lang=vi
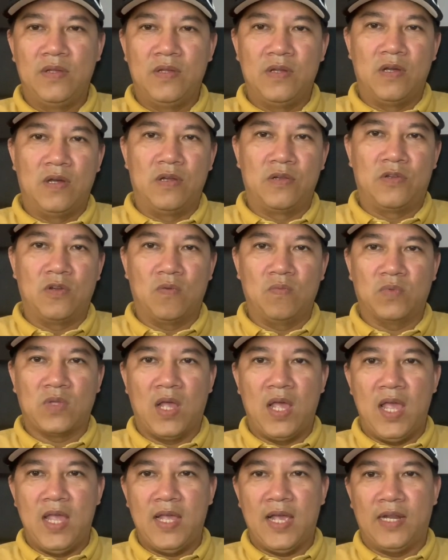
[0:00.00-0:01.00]
à, trốn
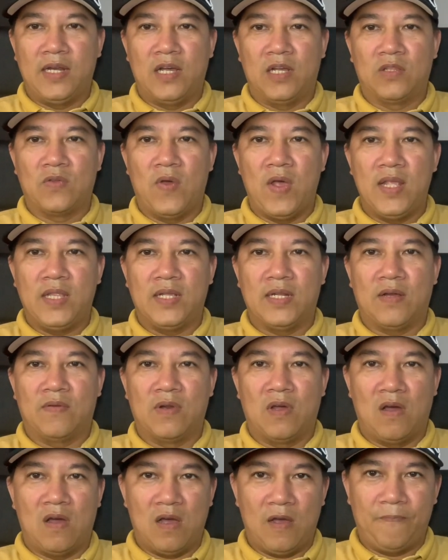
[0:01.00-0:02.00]
thuế hay nợ thuế thế nào
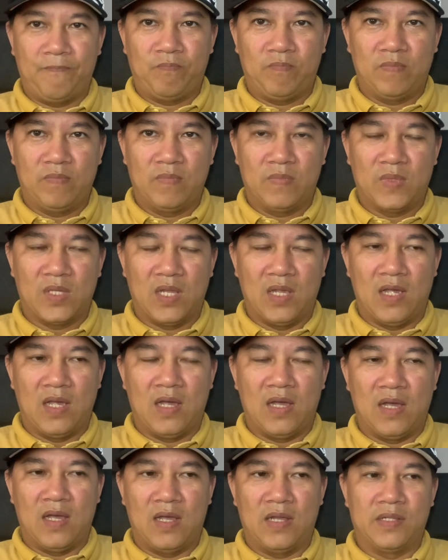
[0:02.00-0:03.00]
đó
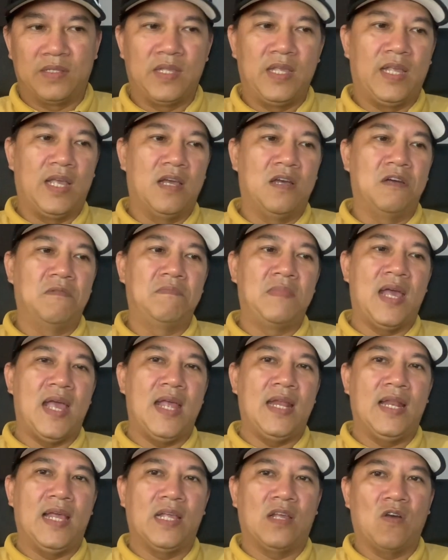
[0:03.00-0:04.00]
à, thì ngày hôm
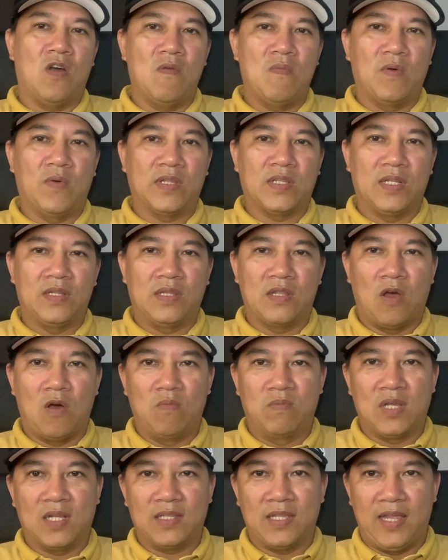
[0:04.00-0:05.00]
nay lại có một cái tin
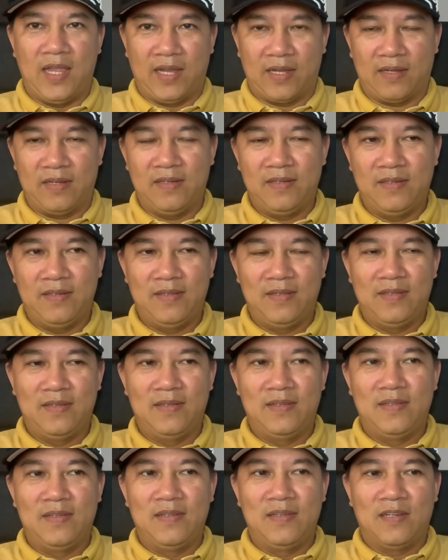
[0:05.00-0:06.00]
đồn thất thiệt
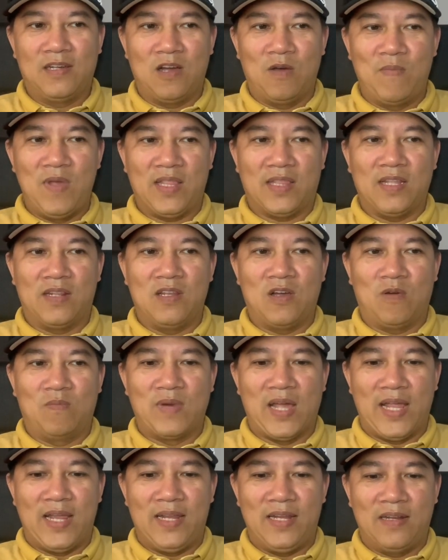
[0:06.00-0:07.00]
không biết tin đồn
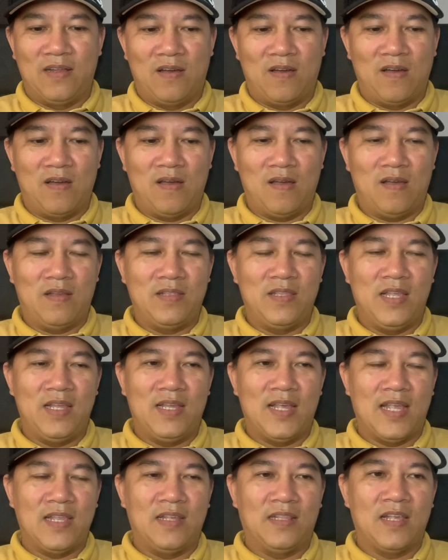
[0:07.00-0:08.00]
này nó diễn
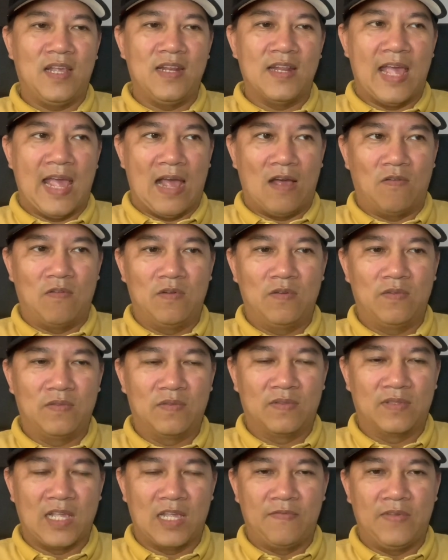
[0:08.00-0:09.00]
ra như thế nào
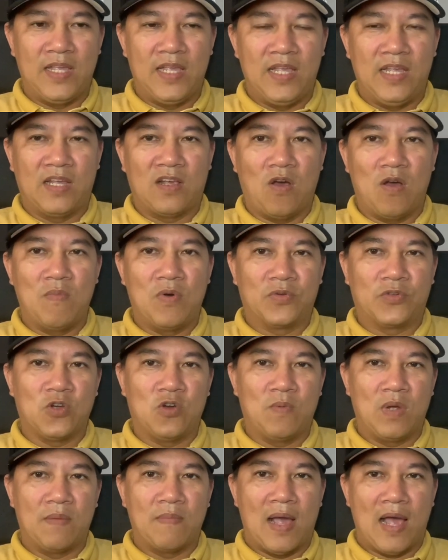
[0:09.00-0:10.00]
tại vì có một số
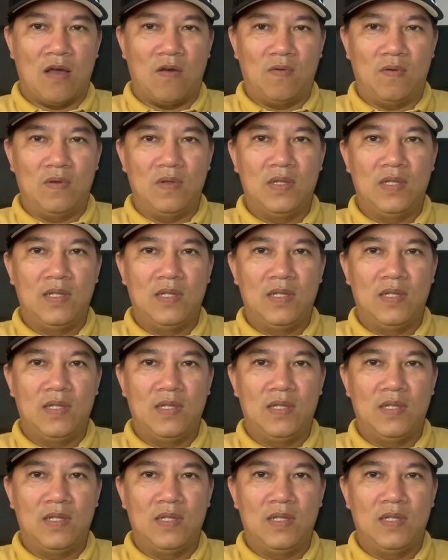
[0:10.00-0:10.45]
bài báo